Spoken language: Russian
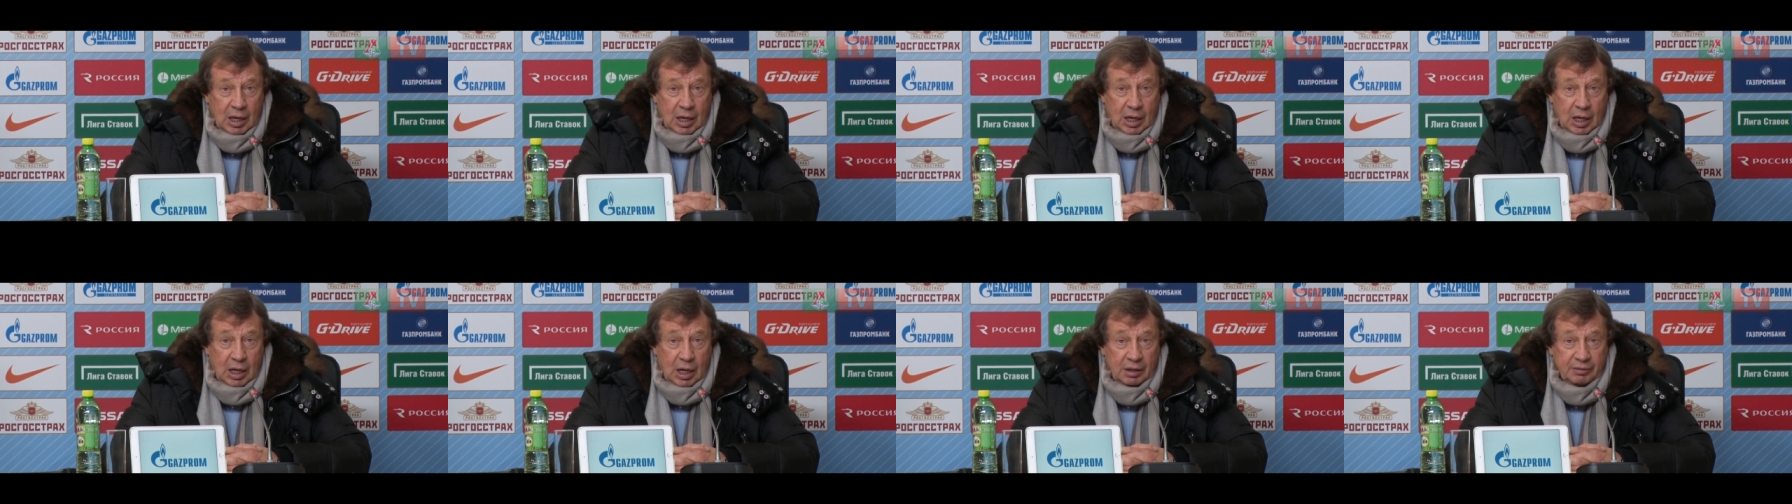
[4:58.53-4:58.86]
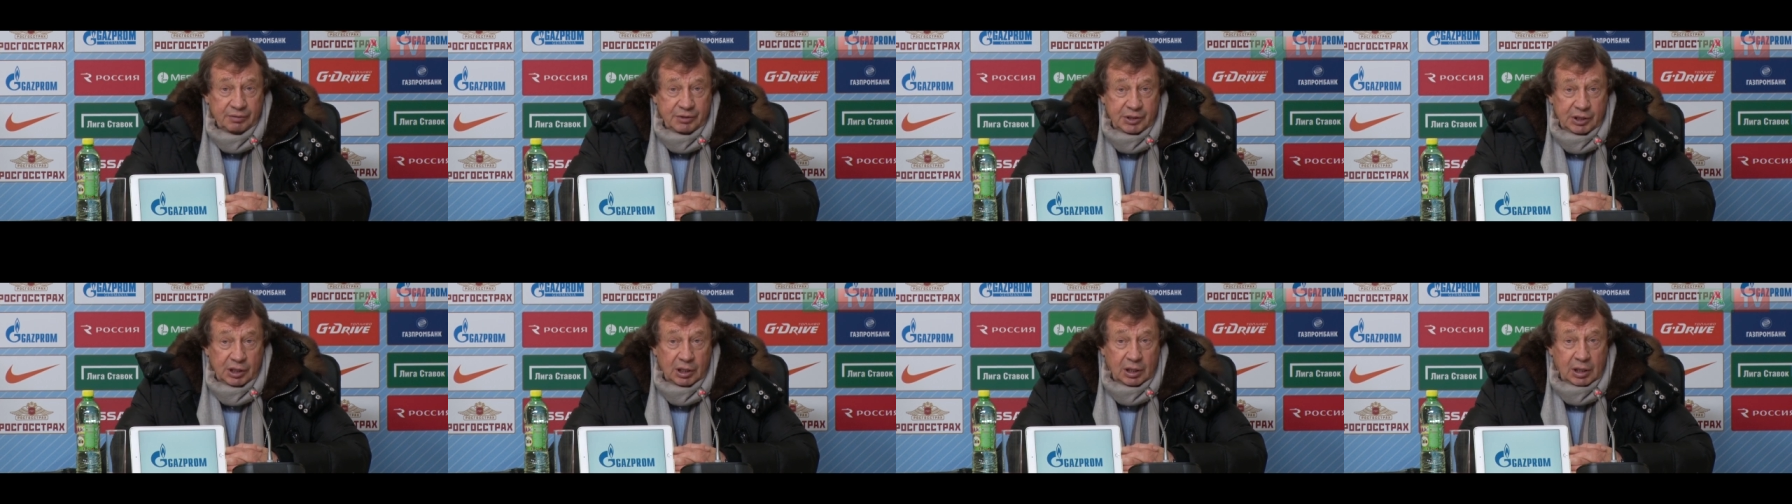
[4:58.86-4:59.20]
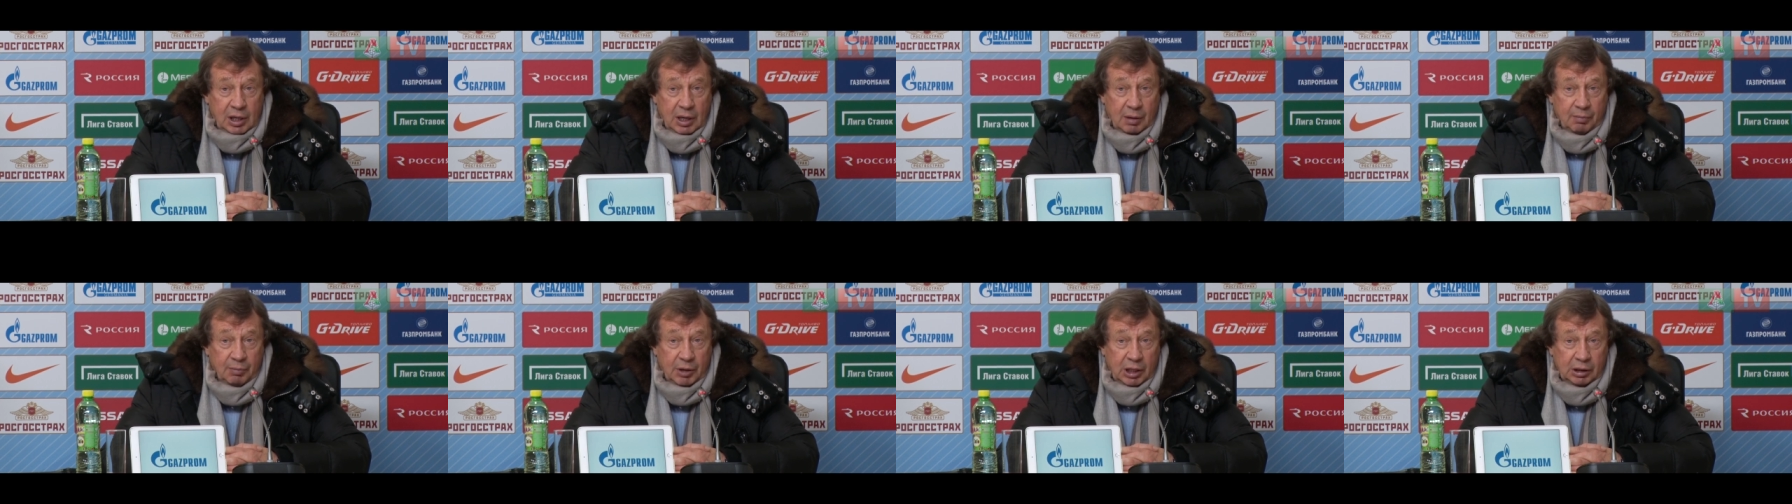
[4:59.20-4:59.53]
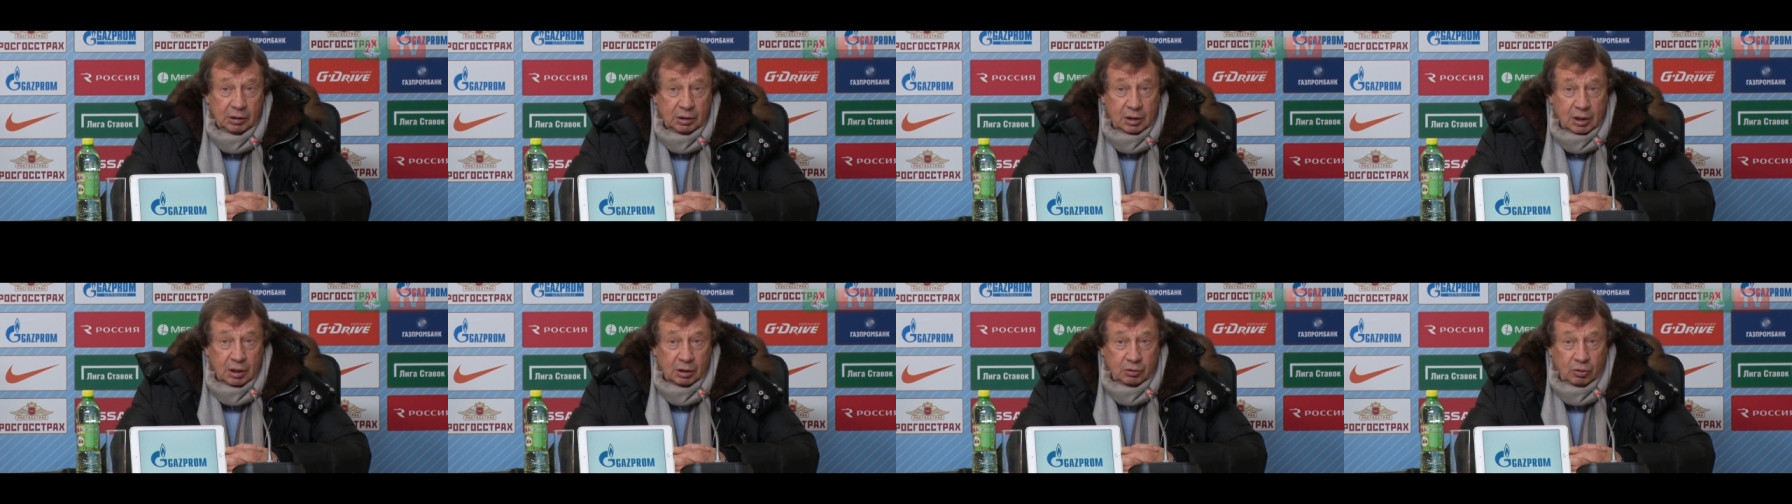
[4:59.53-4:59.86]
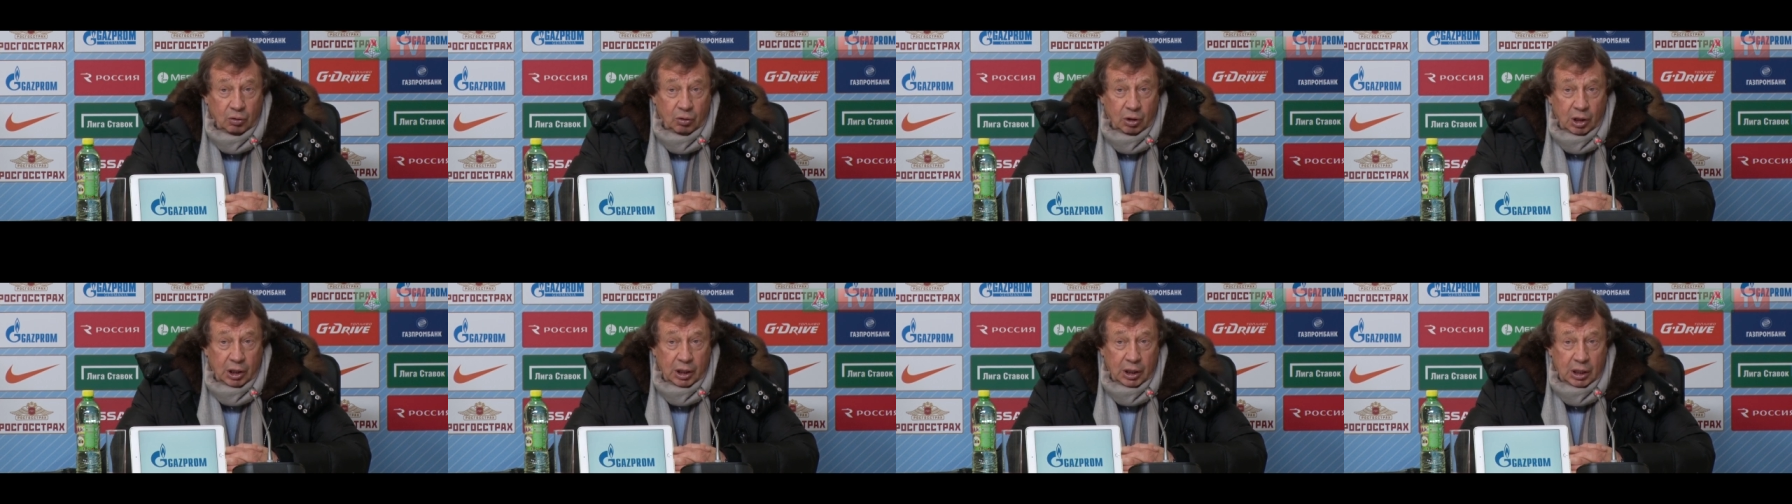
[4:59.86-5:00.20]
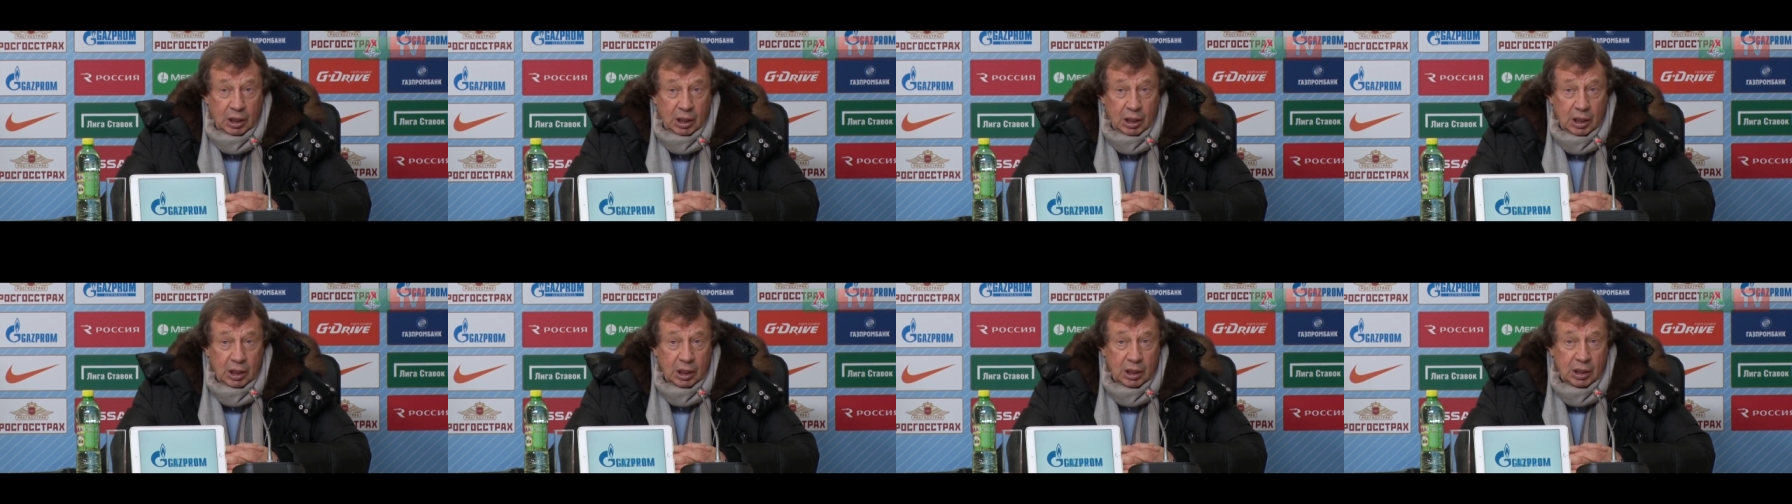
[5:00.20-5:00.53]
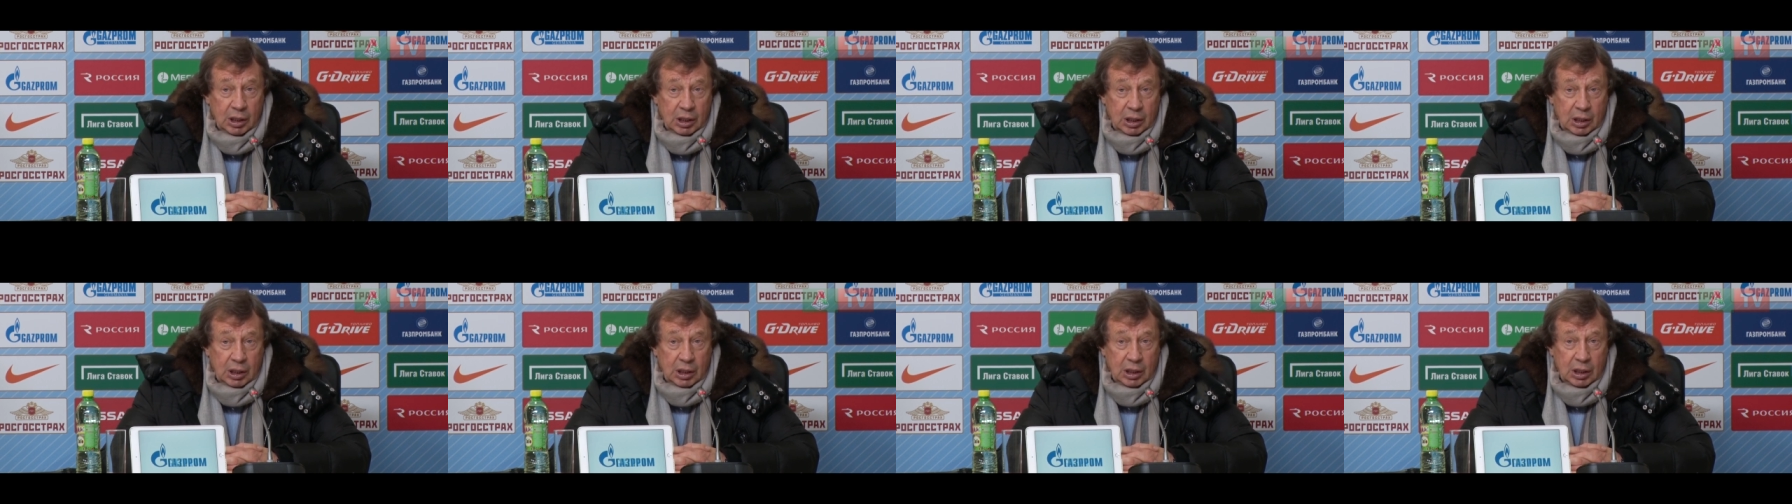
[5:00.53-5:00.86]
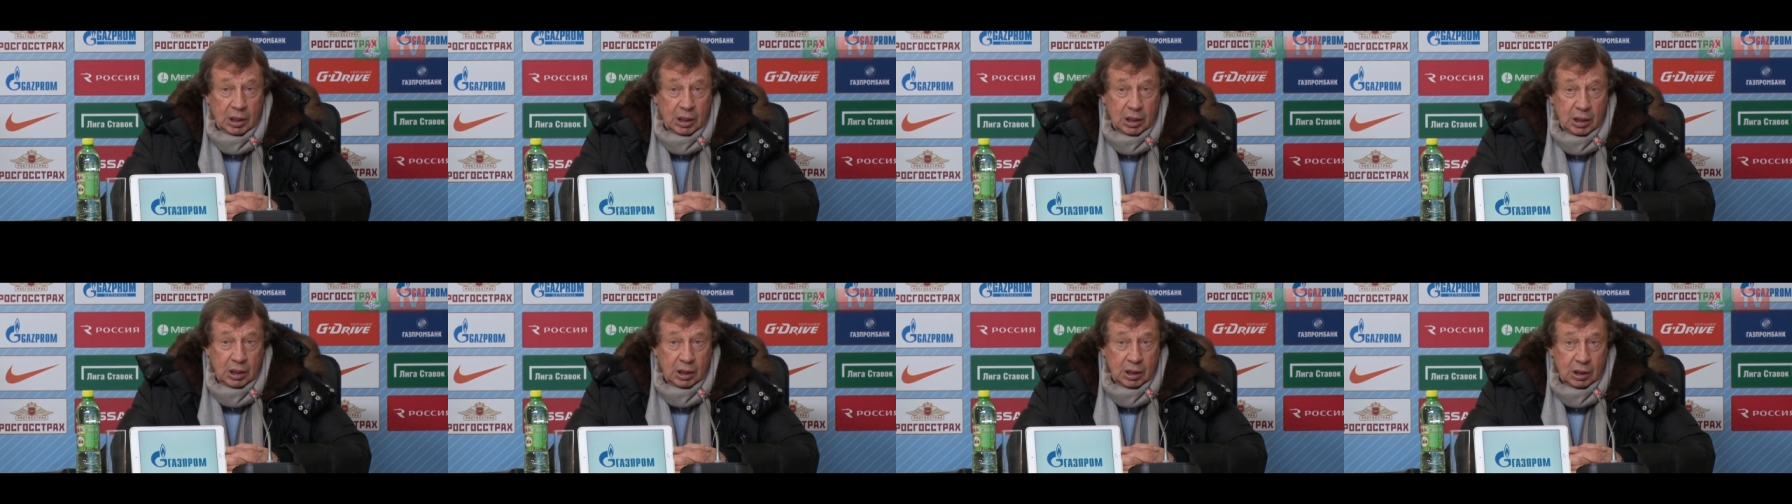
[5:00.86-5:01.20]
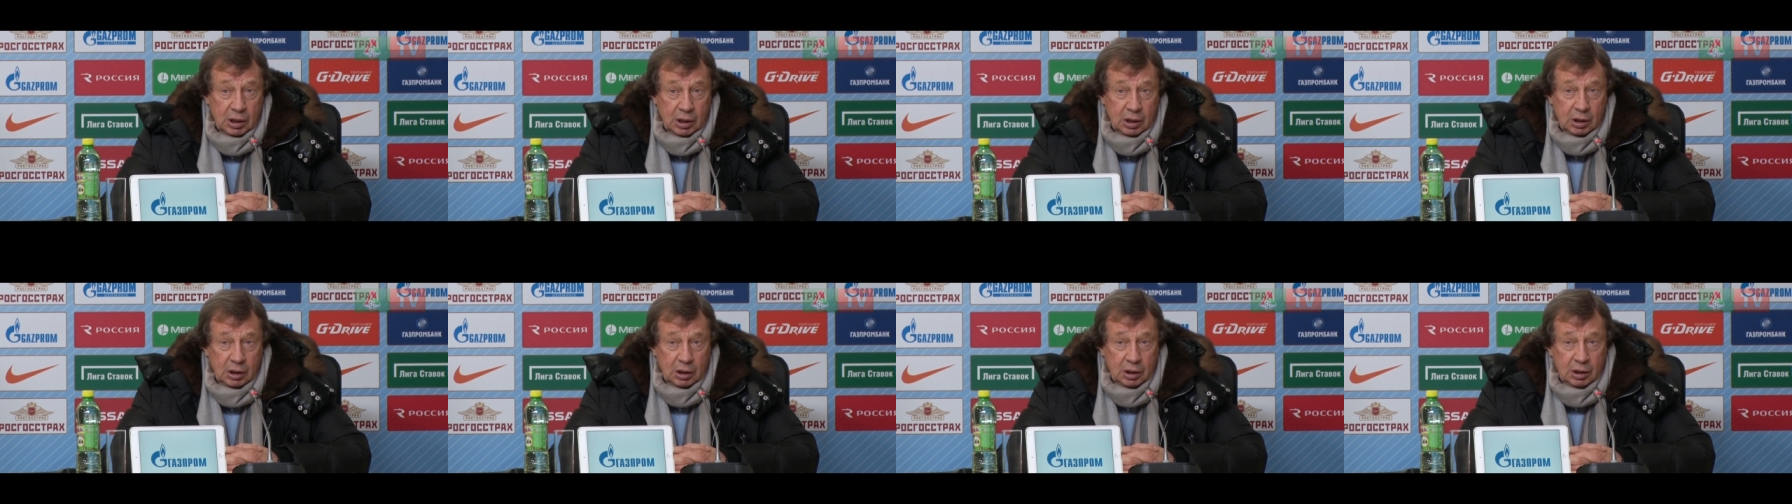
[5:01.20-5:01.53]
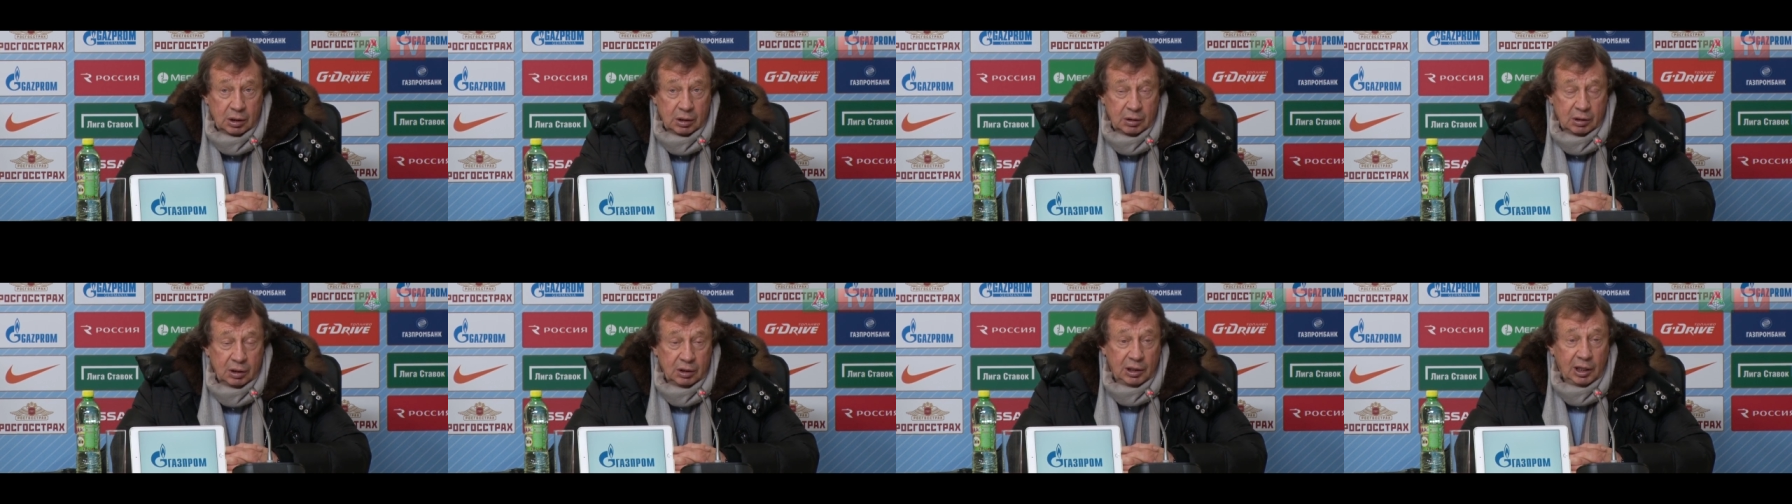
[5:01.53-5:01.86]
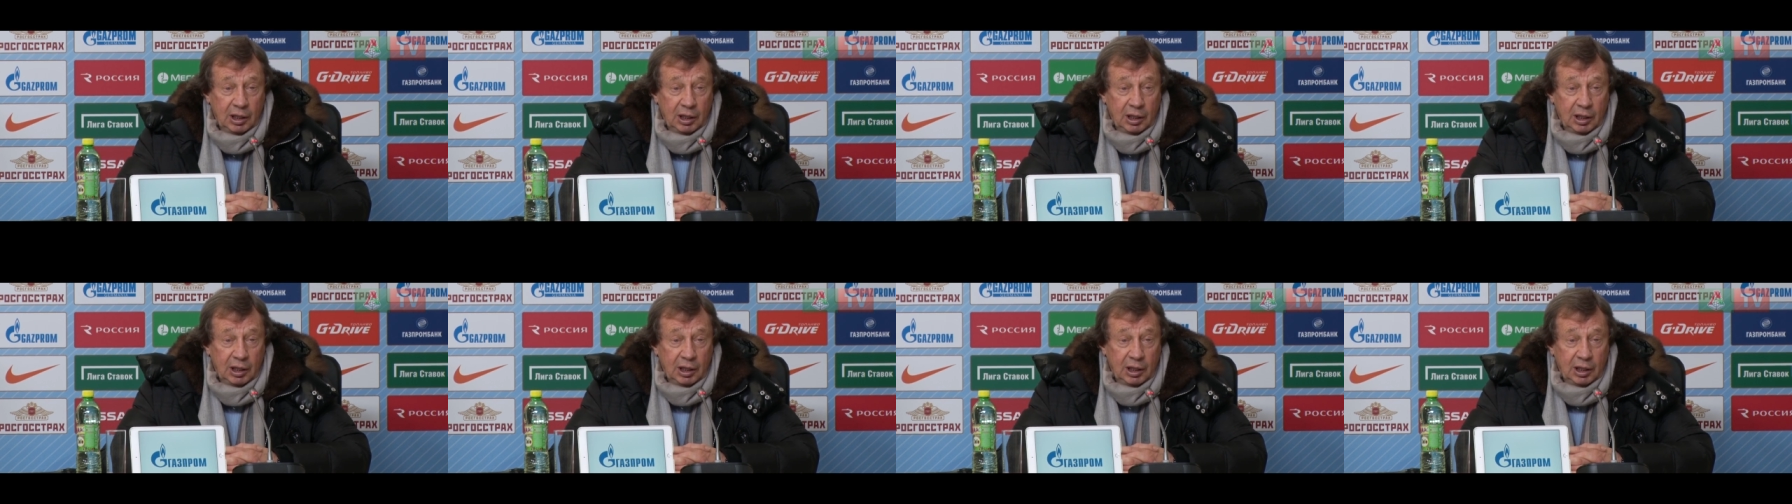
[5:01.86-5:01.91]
а всех команд, которые э, э,